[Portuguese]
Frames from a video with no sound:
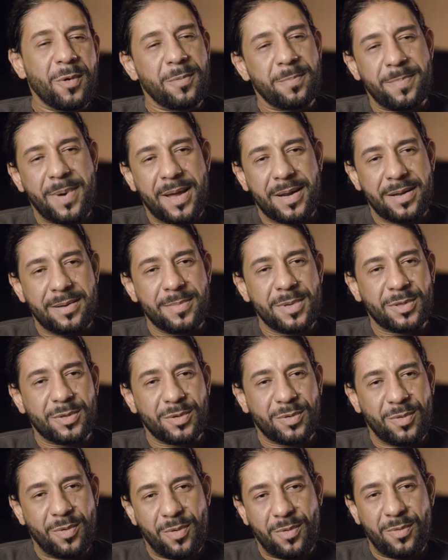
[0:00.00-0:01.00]
um
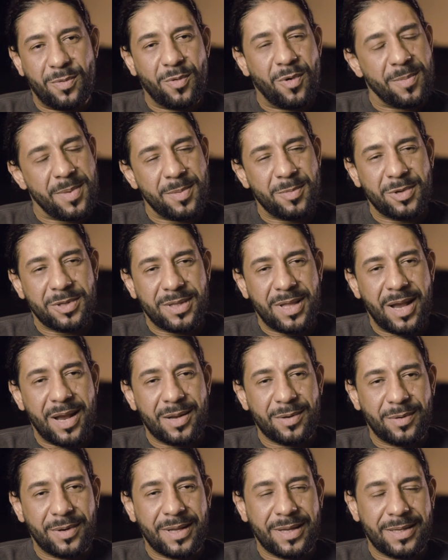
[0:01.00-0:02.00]
parâmetro com o homem
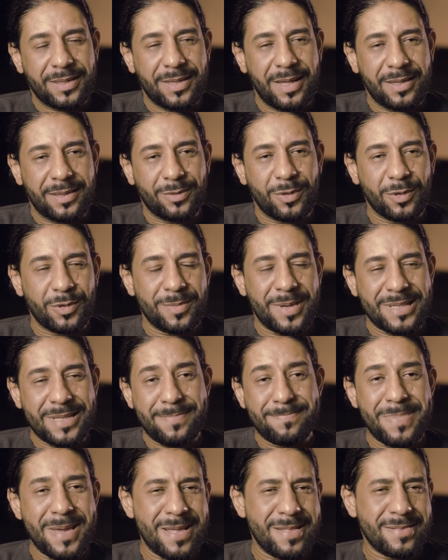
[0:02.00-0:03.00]
moderno, né, que tem toda uma
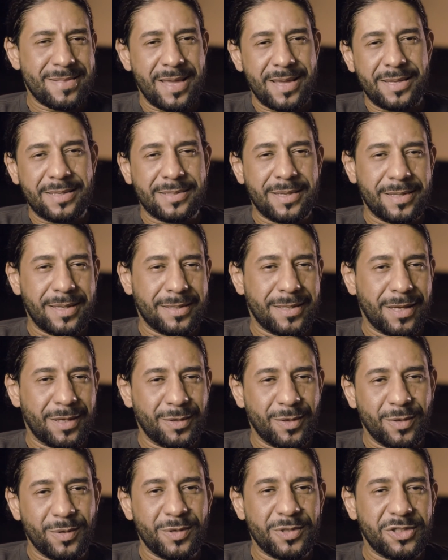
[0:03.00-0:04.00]
dependência da
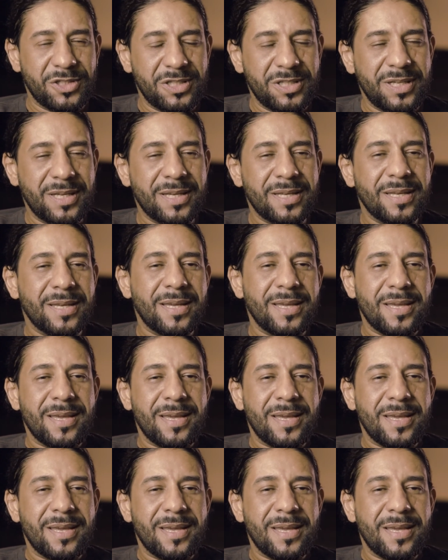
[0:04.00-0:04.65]
tecnologia